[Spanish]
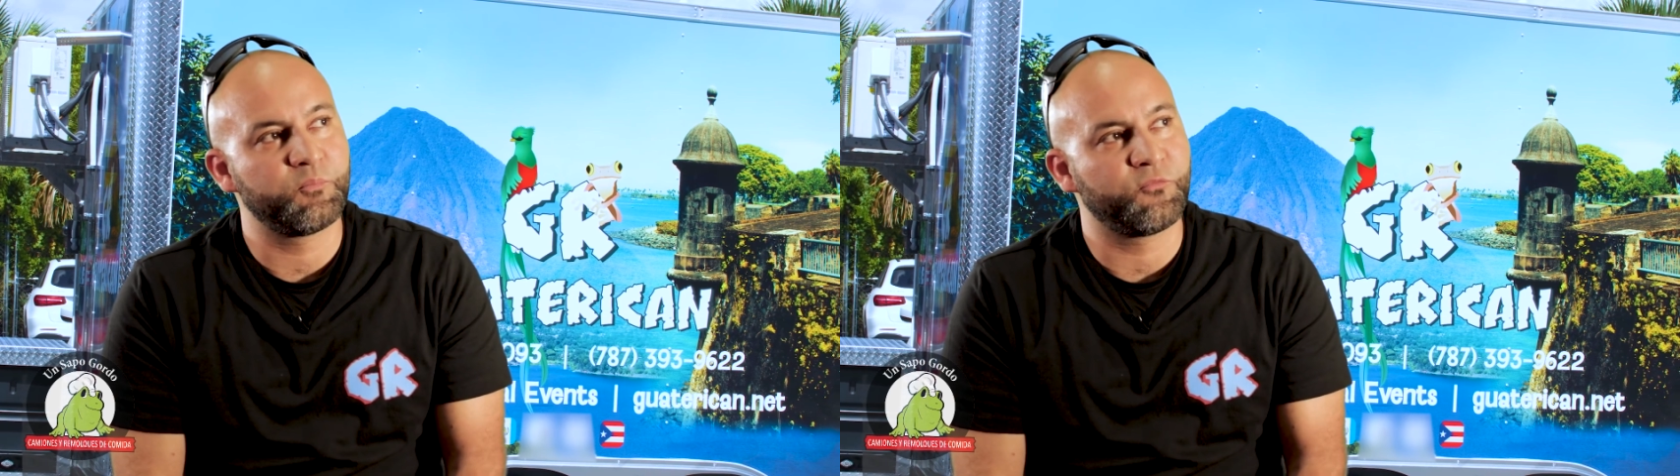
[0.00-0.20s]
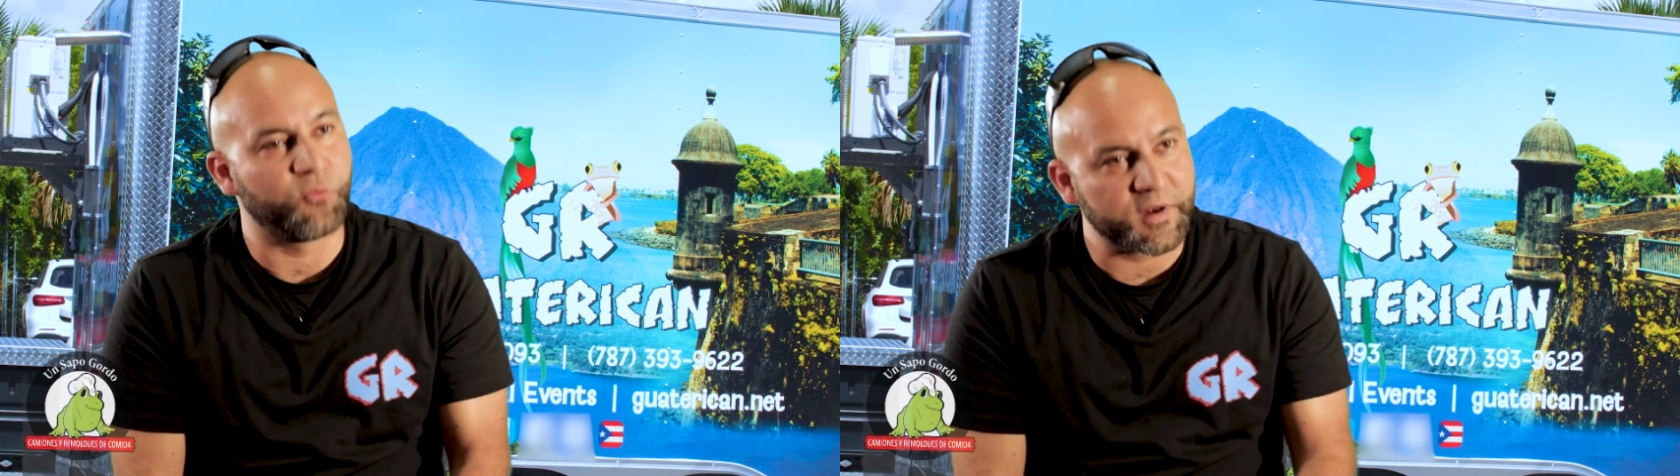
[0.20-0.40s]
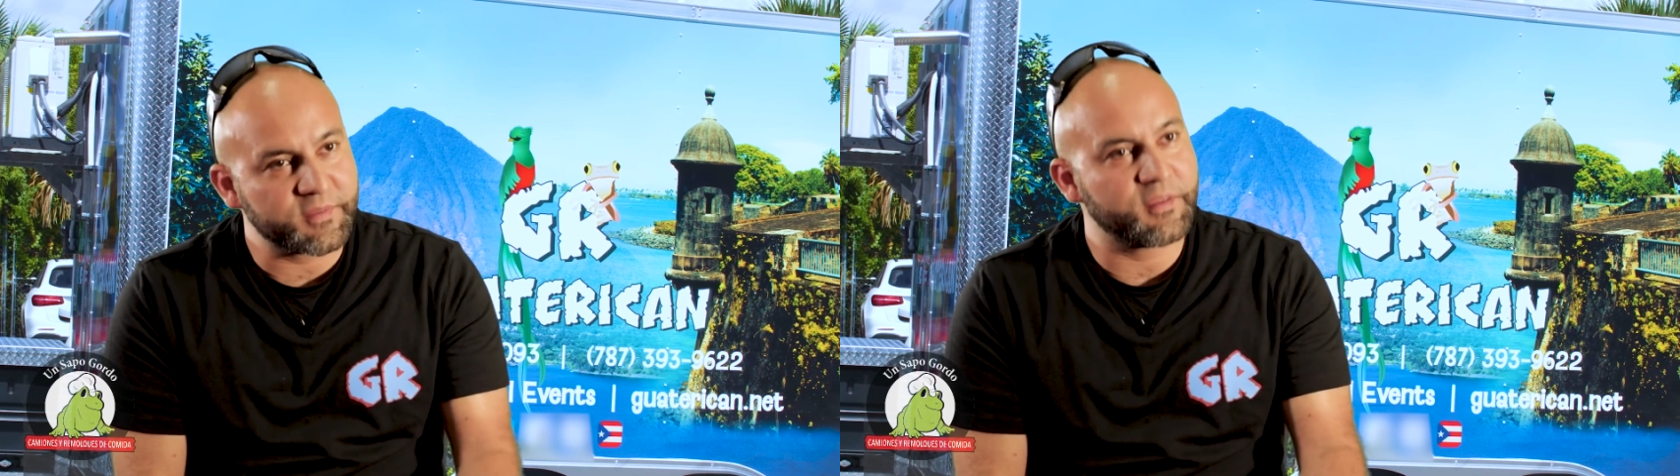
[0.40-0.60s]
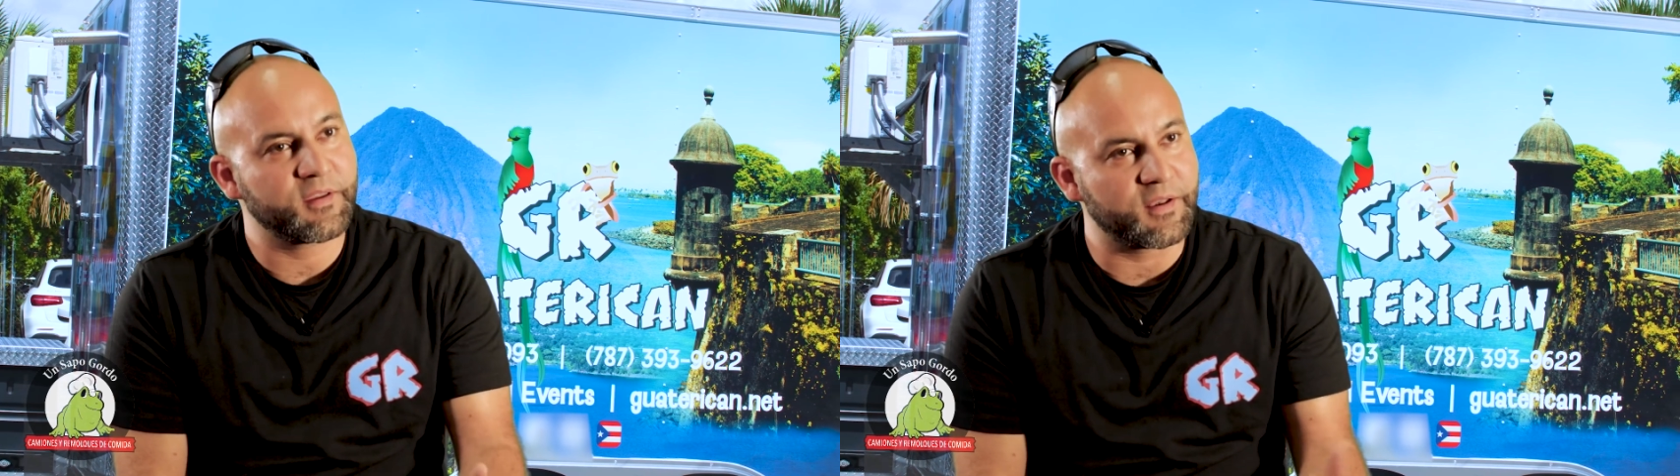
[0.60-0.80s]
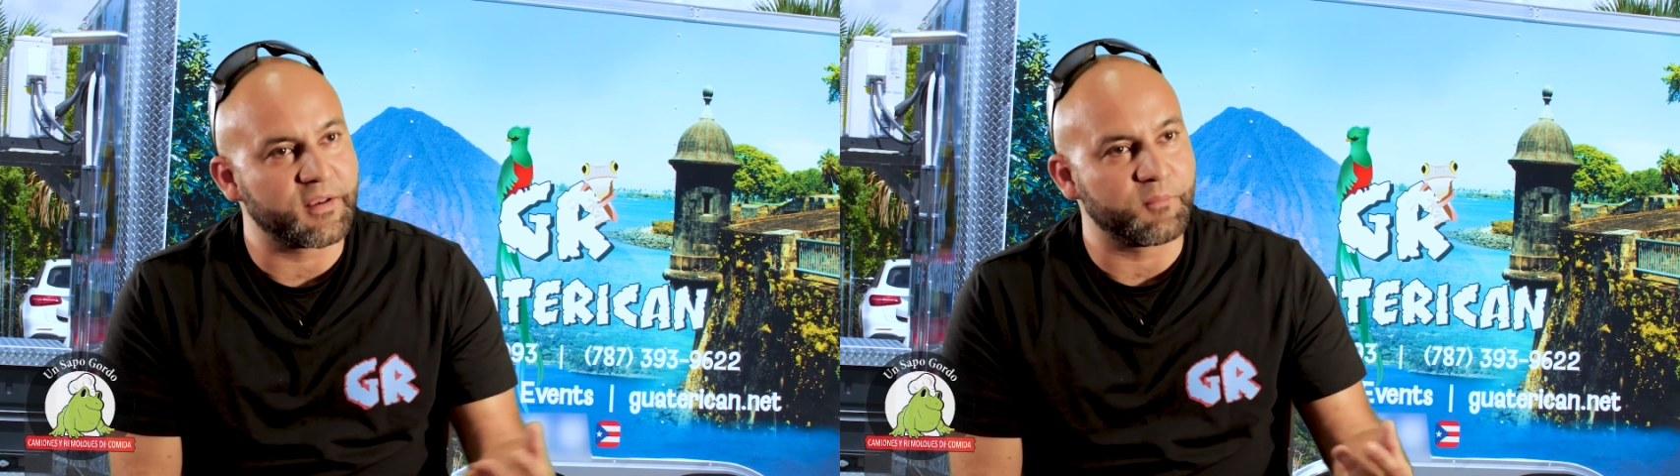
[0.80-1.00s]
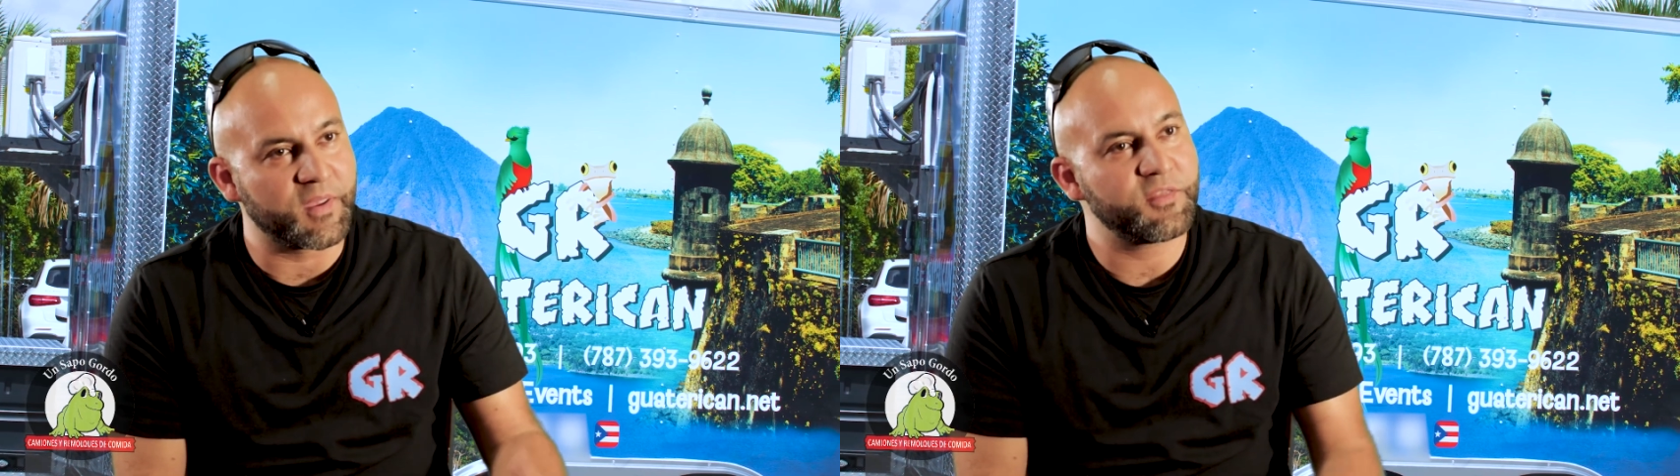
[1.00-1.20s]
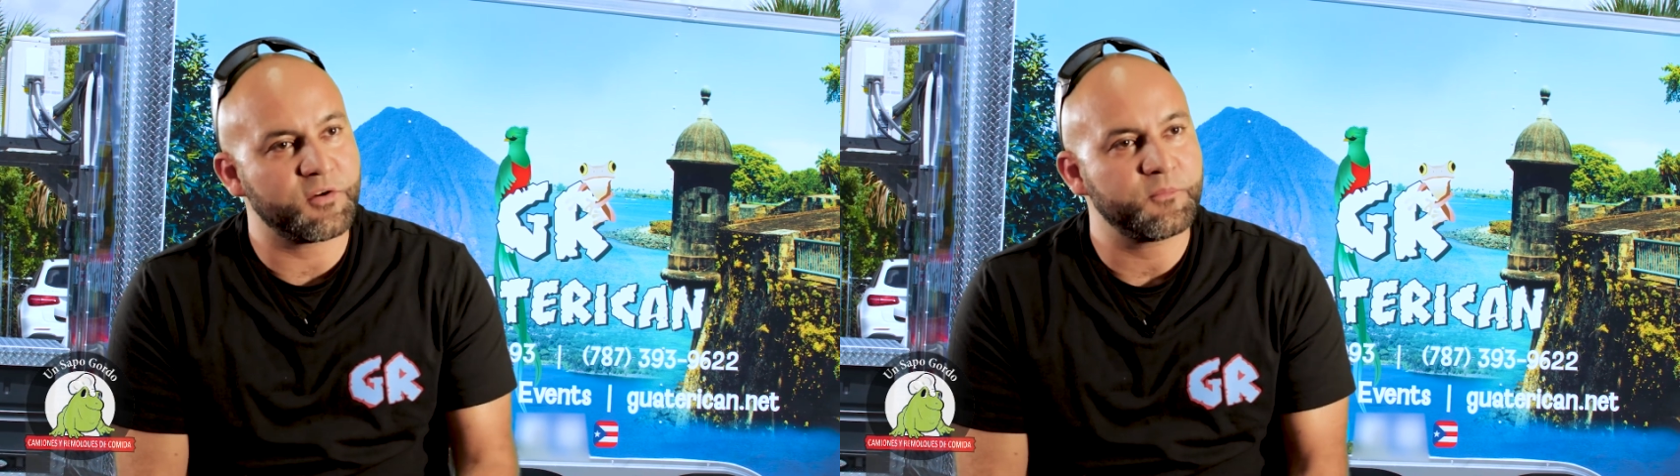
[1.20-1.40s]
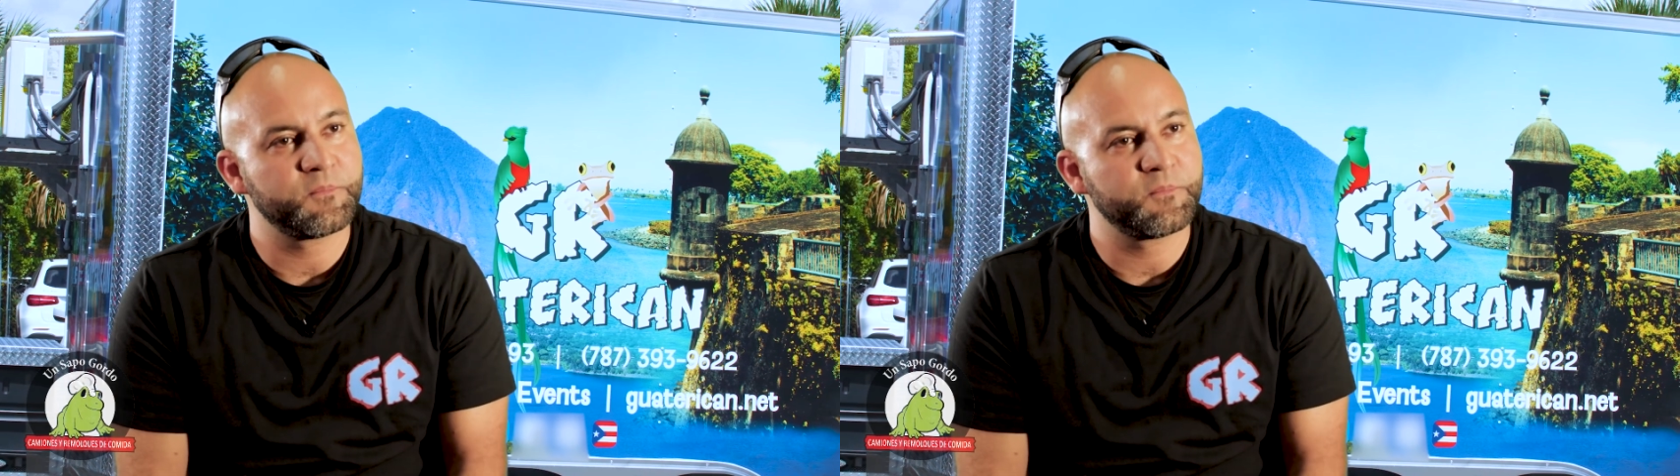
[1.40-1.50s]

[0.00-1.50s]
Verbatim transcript: fuerte en el medio